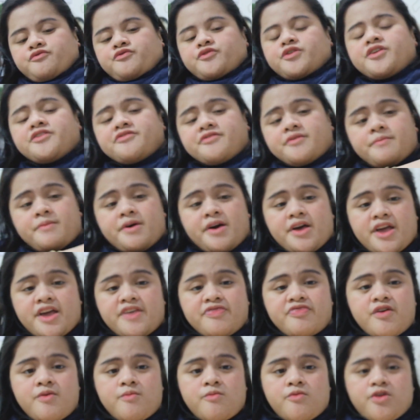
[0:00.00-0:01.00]
first, ang
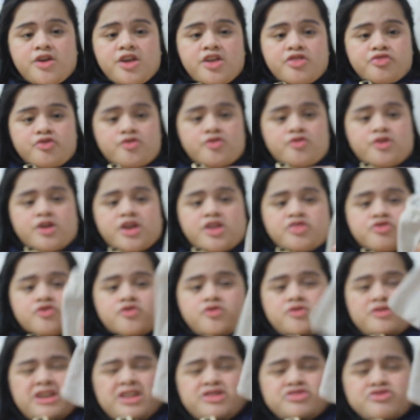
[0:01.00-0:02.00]
makikita mo, itong,
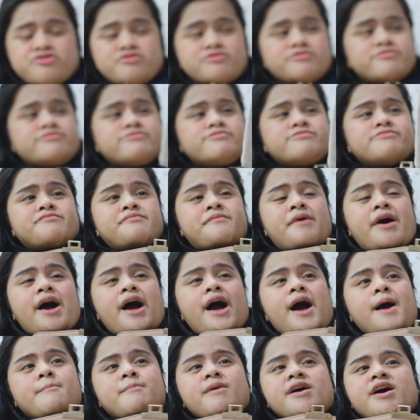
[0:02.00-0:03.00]
itong, itong
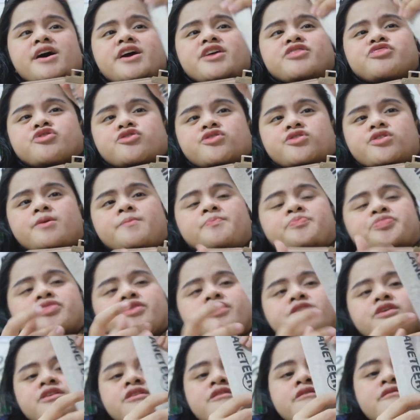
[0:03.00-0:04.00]
mahabang ito.
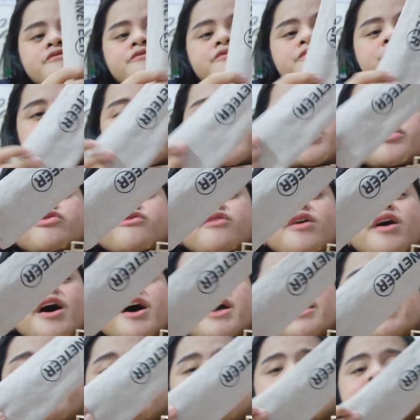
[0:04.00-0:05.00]
Ito
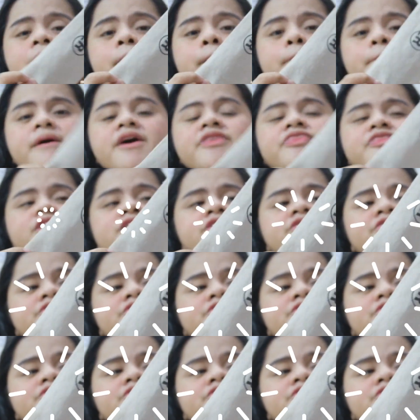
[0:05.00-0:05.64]
ay isang metal